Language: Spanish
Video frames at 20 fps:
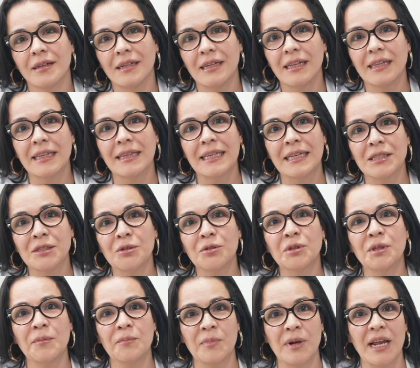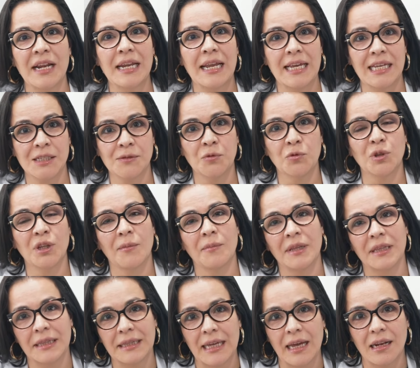La detección temprana es
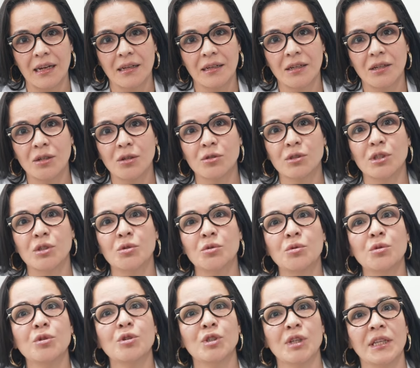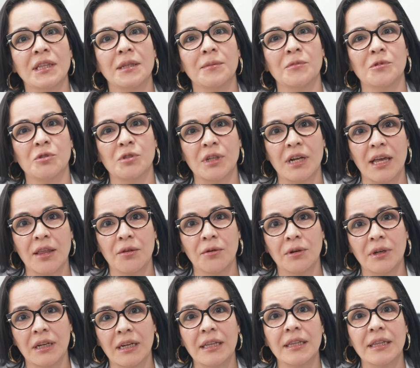fundamental. Los estudios han demostrado que